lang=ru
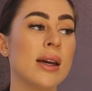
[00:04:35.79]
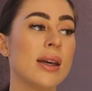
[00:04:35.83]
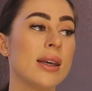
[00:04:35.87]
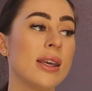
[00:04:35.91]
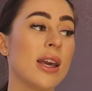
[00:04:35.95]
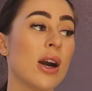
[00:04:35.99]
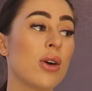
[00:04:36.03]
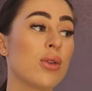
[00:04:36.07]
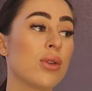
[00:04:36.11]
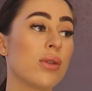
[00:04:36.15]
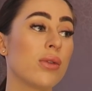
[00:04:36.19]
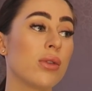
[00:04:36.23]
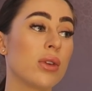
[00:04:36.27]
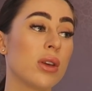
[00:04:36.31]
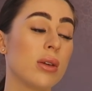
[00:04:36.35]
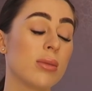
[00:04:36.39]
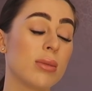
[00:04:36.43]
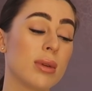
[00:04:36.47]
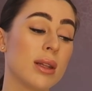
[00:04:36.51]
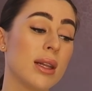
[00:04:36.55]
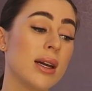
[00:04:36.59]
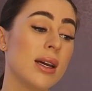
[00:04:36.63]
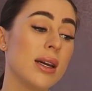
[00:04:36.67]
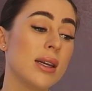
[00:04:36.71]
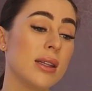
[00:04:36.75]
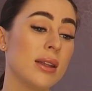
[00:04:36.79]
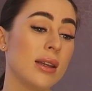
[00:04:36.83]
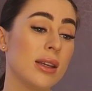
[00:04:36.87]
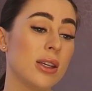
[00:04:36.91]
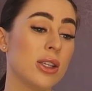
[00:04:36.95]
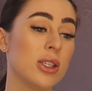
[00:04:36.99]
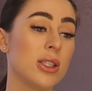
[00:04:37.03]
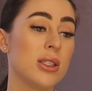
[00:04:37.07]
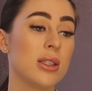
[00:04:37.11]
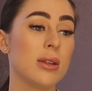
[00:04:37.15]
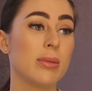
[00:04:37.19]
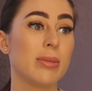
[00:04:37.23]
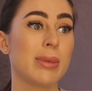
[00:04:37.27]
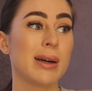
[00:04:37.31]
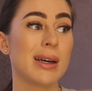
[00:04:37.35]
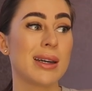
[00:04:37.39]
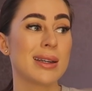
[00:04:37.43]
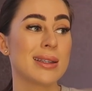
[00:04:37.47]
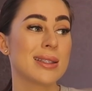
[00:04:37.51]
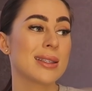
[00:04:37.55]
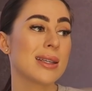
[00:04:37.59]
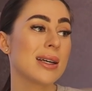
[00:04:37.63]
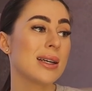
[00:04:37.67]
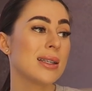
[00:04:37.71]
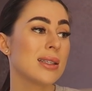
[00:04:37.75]
Я у него не была, это я чисто по
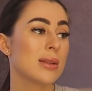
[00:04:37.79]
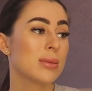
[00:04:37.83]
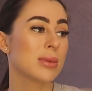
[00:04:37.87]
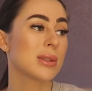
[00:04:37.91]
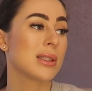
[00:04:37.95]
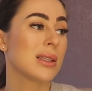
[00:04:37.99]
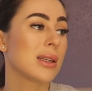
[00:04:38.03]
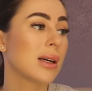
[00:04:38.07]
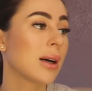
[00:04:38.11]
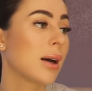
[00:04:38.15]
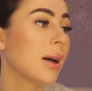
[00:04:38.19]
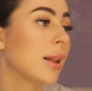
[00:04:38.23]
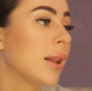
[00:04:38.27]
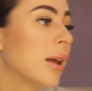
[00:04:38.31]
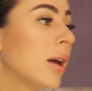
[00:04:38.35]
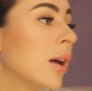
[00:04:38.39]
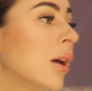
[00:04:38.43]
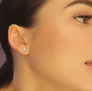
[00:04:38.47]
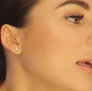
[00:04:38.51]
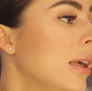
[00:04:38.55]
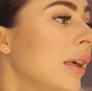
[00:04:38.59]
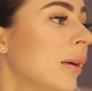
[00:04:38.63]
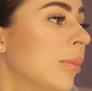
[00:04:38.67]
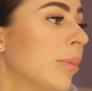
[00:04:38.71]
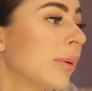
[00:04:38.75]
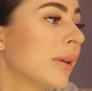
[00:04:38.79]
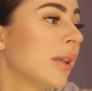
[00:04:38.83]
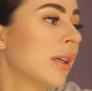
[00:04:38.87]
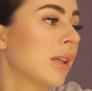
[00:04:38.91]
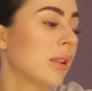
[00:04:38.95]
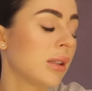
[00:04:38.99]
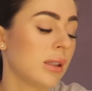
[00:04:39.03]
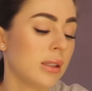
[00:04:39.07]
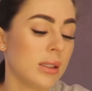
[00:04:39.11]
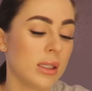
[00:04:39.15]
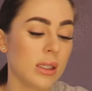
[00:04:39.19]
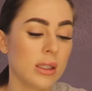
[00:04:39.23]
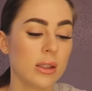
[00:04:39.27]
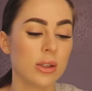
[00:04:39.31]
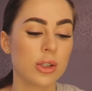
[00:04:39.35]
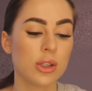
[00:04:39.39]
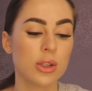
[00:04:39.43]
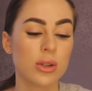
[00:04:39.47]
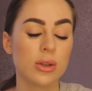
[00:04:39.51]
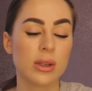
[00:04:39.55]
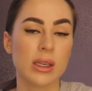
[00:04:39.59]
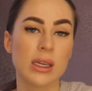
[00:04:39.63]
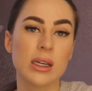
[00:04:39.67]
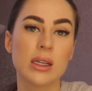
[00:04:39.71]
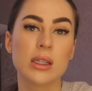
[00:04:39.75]
рассказам слыхала. И понятное дело,
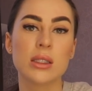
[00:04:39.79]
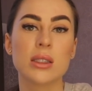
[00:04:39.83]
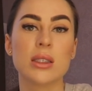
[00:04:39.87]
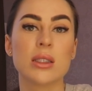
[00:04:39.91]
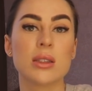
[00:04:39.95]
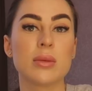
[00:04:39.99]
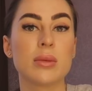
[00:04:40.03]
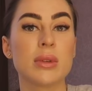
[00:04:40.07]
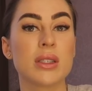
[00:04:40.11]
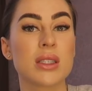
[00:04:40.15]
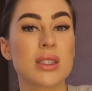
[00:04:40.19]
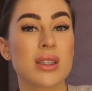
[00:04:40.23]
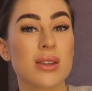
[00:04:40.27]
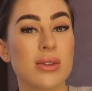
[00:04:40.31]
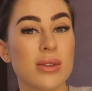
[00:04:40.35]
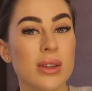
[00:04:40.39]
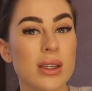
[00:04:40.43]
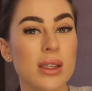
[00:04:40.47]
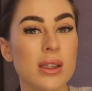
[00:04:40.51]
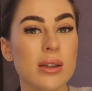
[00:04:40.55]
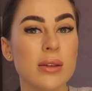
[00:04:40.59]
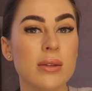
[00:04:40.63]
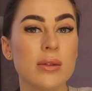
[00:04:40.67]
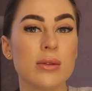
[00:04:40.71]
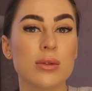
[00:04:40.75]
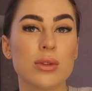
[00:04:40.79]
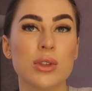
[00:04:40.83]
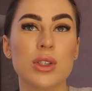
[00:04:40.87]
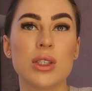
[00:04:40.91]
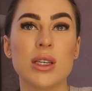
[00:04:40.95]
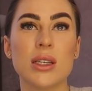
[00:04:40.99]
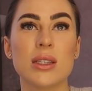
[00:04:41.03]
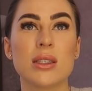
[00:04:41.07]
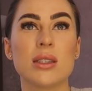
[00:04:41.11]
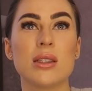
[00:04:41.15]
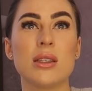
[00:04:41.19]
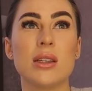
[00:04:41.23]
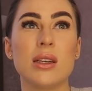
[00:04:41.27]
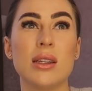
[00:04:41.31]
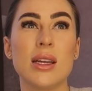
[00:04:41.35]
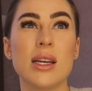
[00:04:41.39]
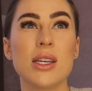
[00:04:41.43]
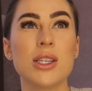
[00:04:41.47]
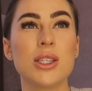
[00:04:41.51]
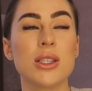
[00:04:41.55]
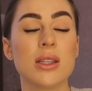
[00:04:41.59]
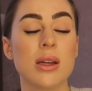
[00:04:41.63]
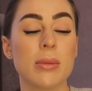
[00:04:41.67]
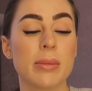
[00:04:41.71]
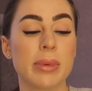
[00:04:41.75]
что ехать из Москвы, вот сейчас до
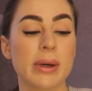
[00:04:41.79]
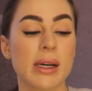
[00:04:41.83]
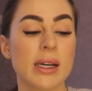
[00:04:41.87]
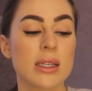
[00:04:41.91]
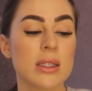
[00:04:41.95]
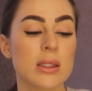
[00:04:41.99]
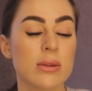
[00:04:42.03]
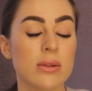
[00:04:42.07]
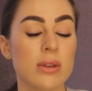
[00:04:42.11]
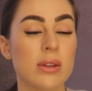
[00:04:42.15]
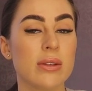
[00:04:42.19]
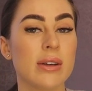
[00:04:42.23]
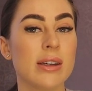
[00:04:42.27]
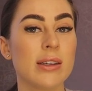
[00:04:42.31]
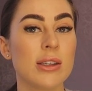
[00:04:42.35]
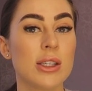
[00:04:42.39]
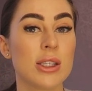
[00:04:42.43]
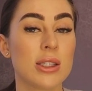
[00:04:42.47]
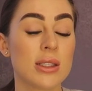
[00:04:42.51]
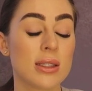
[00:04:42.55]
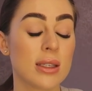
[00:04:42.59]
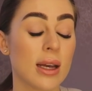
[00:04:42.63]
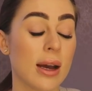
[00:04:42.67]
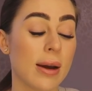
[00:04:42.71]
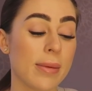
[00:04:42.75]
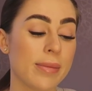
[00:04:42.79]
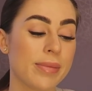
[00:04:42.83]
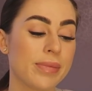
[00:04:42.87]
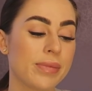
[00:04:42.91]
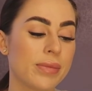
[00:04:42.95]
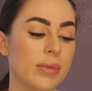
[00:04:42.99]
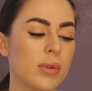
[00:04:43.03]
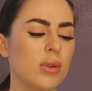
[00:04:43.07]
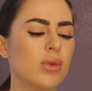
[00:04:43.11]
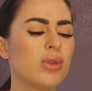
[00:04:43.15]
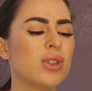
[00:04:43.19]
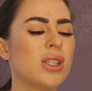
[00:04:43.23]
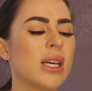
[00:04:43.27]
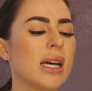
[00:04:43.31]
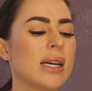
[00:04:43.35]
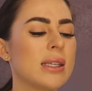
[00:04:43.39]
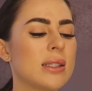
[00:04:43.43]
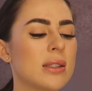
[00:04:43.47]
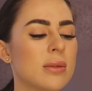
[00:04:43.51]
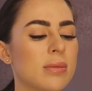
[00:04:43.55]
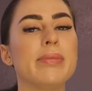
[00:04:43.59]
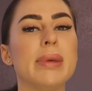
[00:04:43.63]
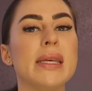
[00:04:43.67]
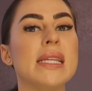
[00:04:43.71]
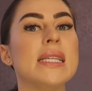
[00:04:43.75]
дачи нам показывают 2 часа, ну,
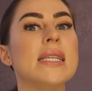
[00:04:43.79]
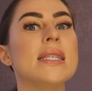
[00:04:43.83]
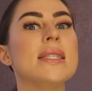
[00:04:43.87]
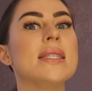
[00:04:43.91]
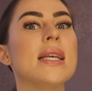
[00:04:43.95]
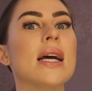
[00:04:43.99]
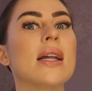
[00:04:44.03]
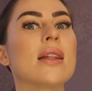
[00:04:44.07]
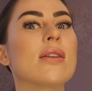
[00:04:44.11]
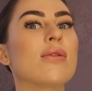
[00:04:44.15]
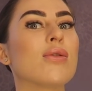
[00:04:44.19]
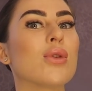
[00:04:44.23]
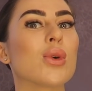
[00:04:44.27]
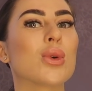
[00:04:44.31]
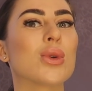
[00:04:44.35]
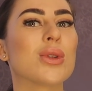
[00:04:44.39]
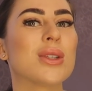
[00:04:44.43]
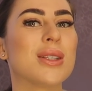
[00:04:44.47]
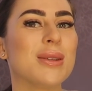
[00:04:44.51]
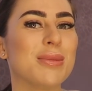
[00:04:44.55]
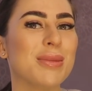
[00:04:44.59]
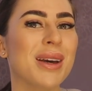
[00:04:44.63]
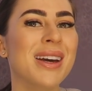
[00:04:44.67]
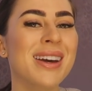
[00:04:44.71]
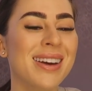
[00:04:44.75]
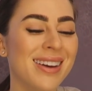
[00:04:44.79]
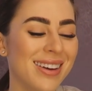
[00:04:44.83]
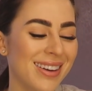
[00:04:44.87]
час 58.